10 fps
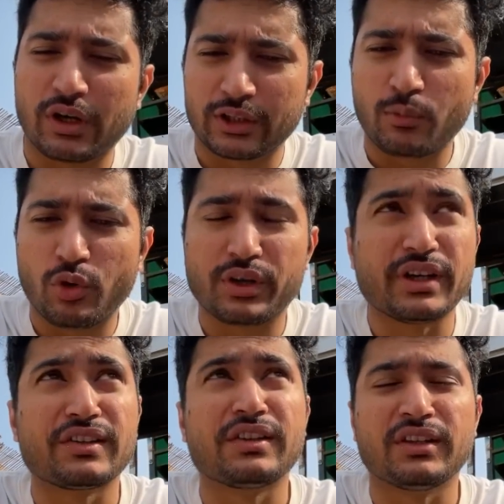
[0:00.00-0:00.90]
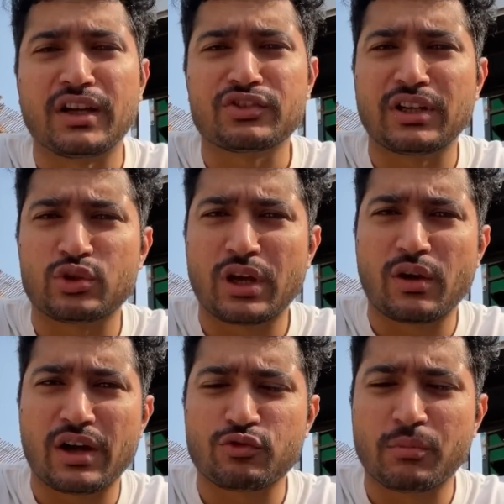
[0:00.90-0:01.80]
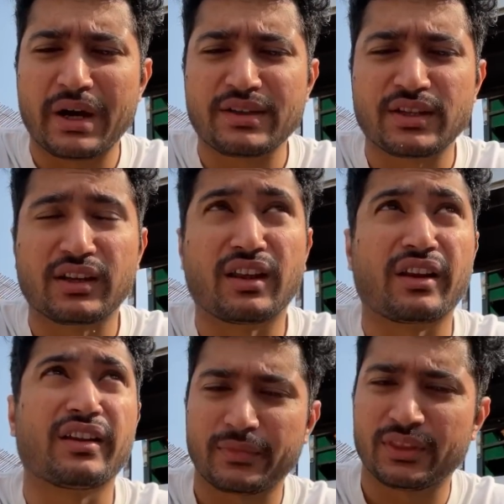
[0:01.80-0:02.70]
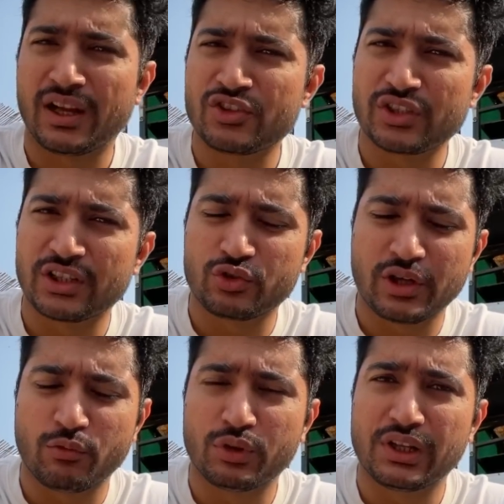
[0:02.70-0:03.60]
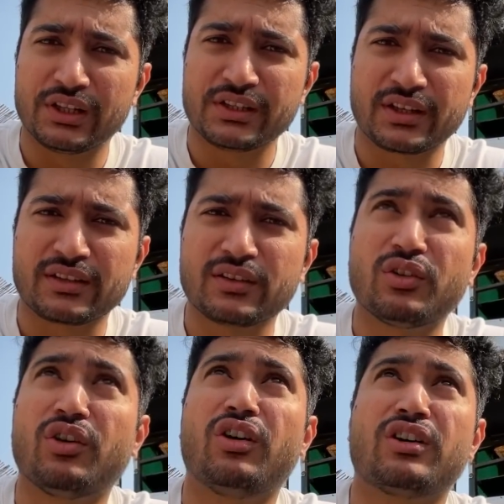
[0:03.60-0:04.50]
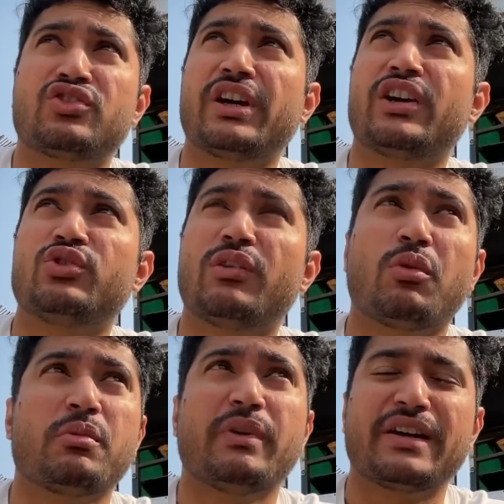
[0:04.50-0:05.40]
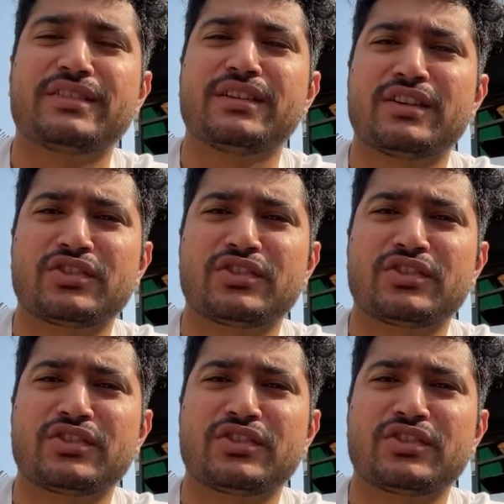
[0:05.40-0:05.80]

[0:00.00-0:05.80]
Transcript: खत्म हो गई है इसलिए नाश्ता जो है आज वो बाय से ही कर रहे हैं नान चने जो है वो ले ली है और चाय जो है वो भी बाय से ही आज